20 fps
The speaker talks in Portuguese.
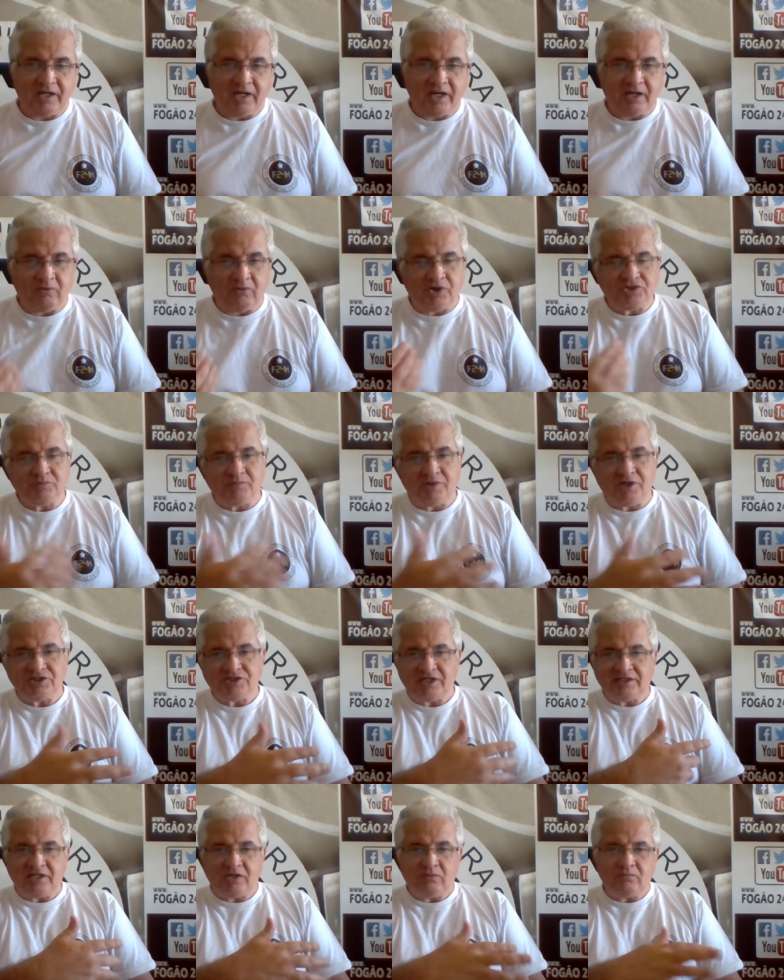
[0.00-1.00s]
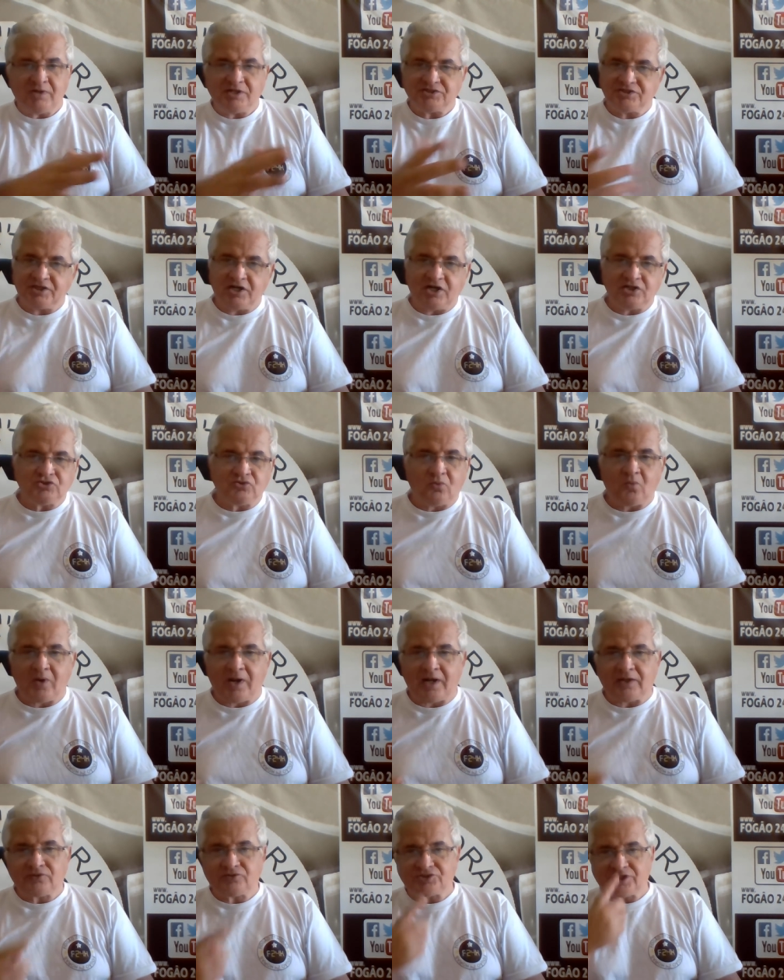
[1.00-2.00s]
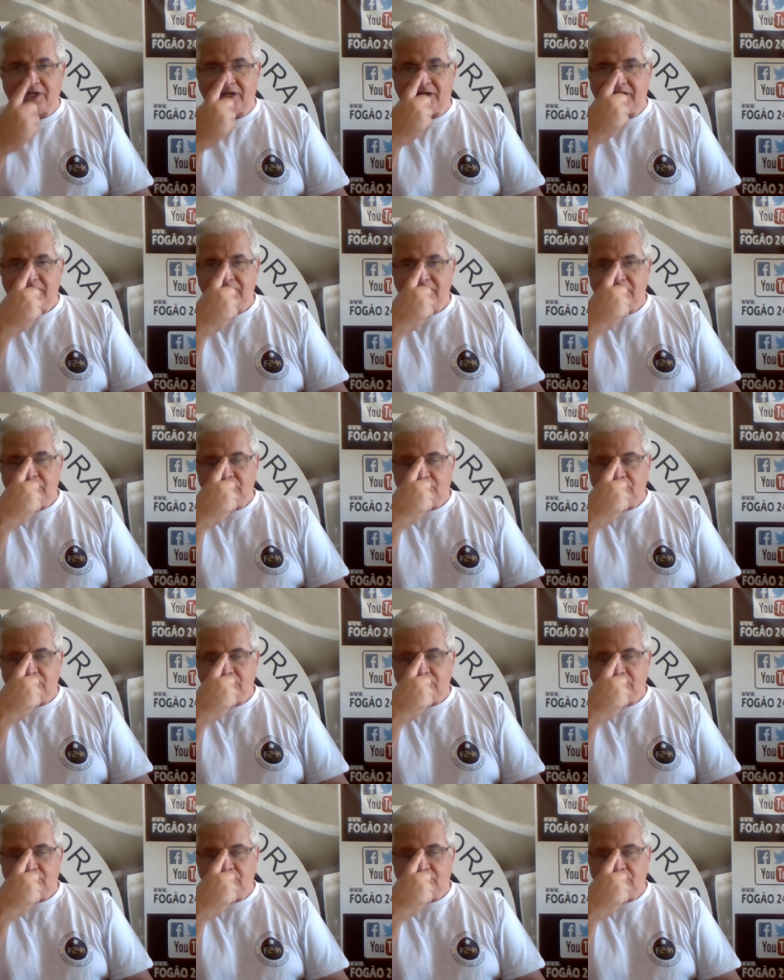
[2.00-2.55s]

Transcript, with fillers: Agora de manhã já tem umas três ou quatro já